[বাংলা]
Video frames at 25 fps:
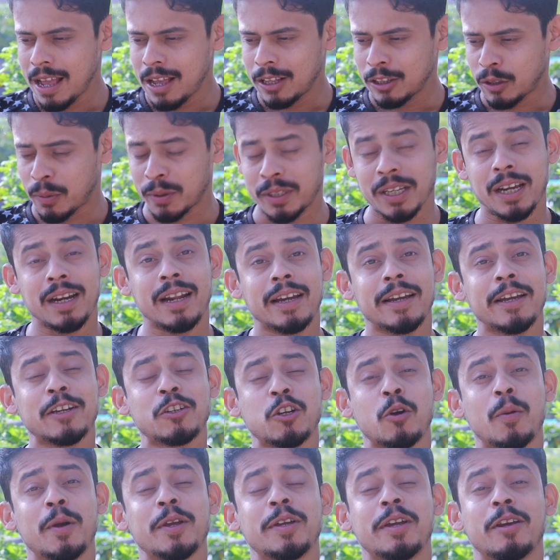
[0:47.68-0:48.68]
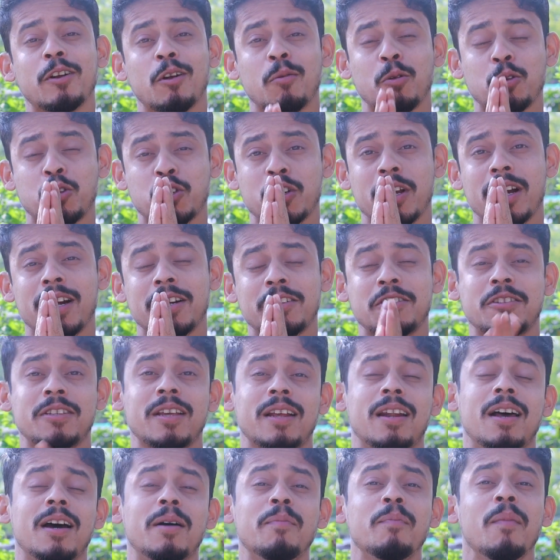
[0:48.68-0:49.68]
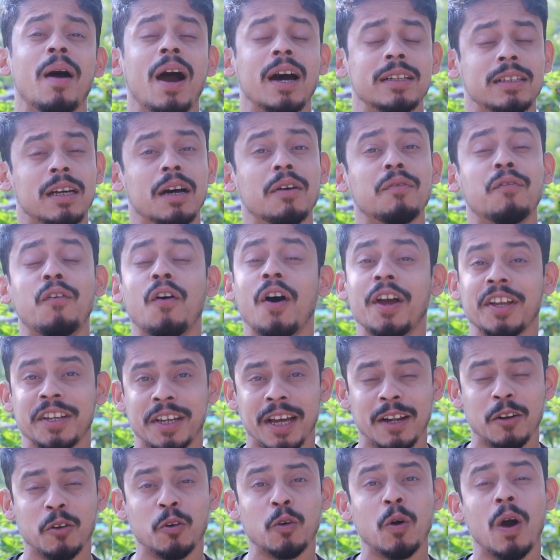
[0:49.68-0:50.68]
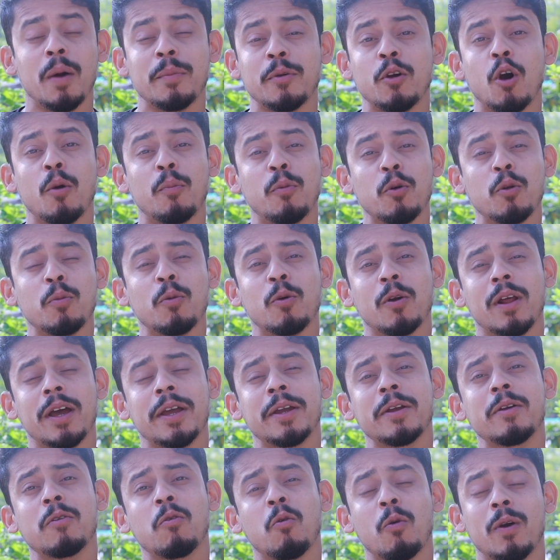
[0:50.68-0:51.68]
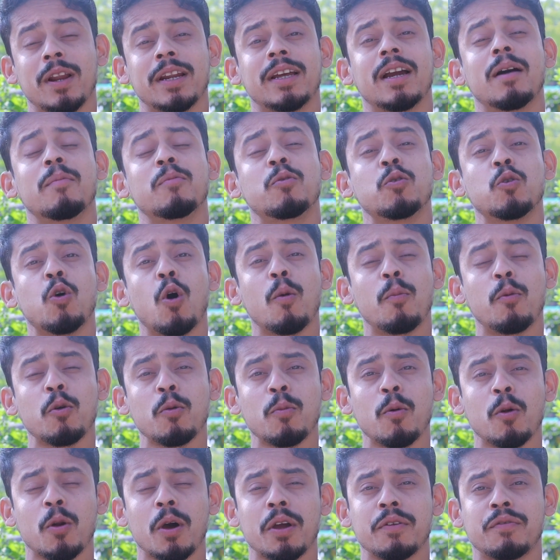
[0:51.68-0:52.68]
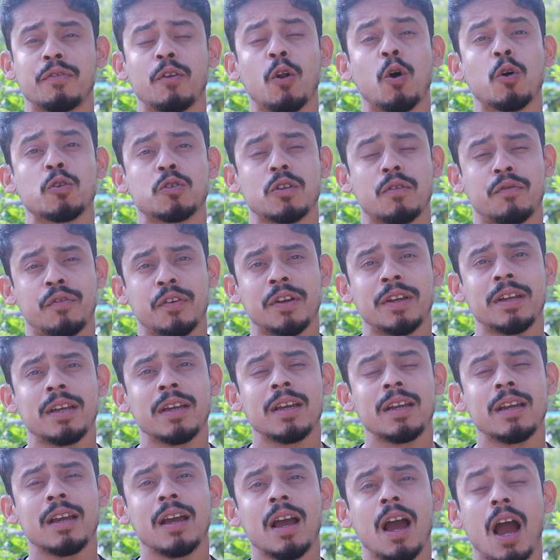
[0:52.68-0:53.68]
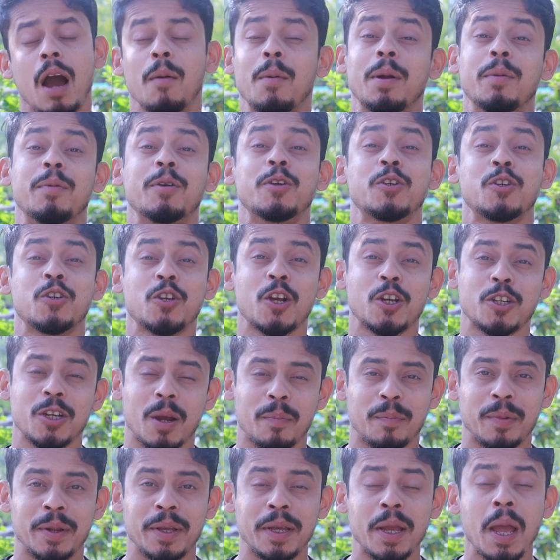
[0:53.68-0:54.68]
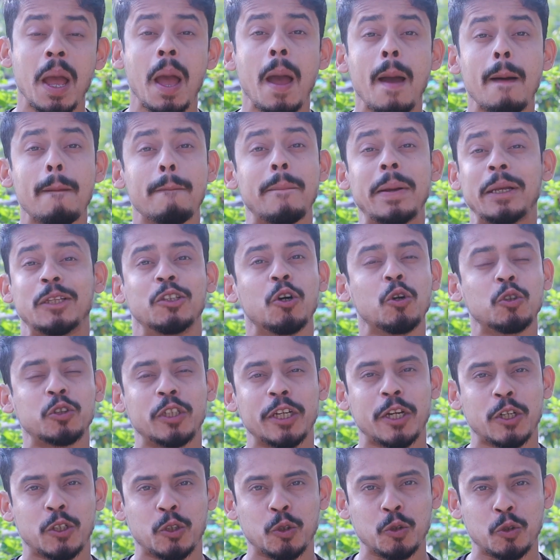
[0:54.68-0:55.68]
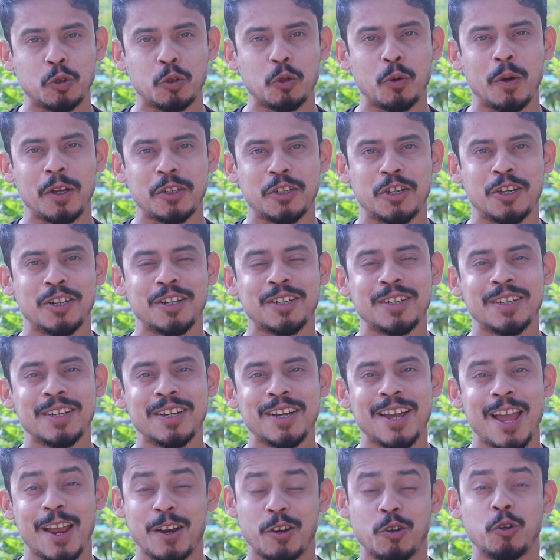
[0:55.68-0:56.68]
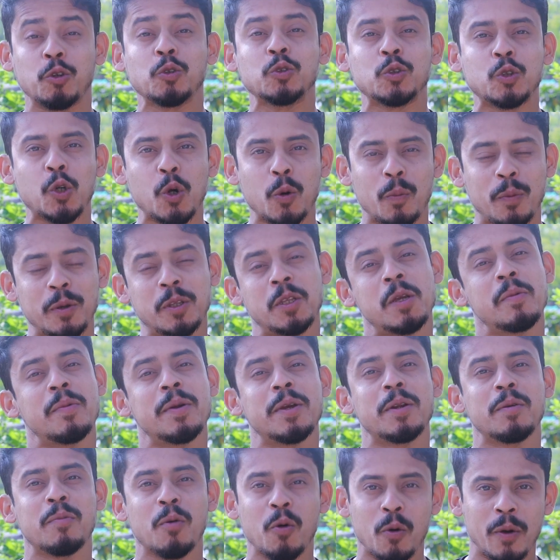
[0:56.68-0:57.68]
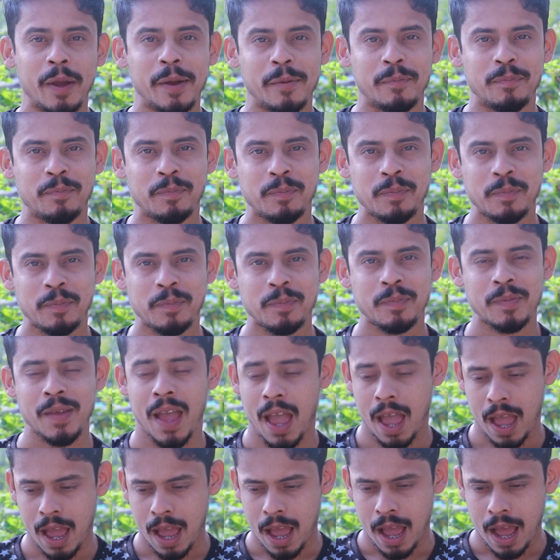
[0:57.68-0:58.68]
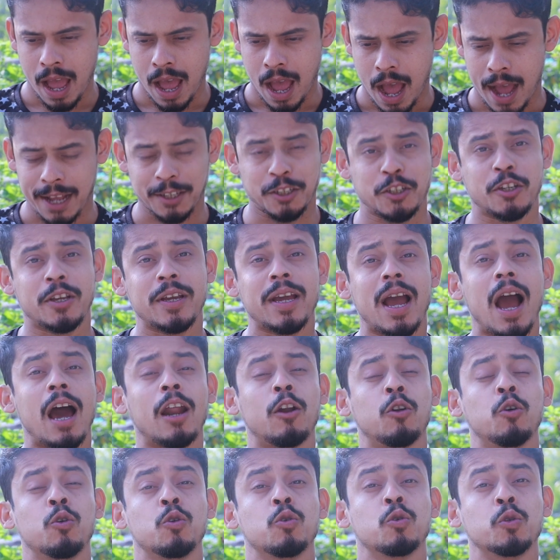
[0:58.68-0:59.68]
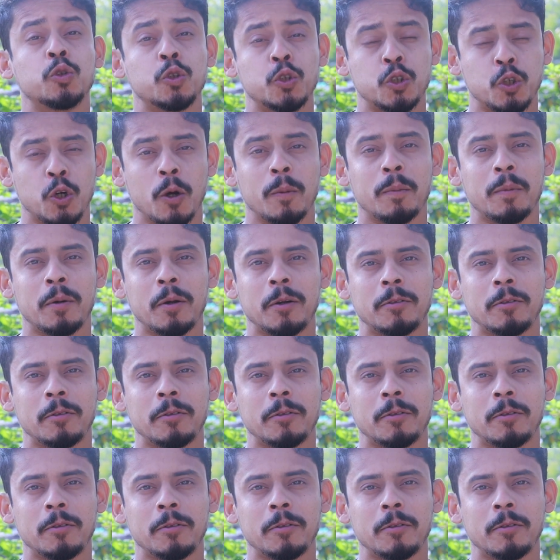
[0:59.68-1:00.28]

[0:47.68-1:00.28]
তবে তার আগে সবাইকে নমস্কার সালাম আদাব হাই হ্যালো আমি অপূর্ব রায় ওয়েলকাম টু অপূর্ব রায় ফিলসফি আমার বিশ্বাস আপনি ভিতর থেকে সুস্থ আছেন এই সুন্দর পৃথিবীর বুকে আজকে আলোর উৎসব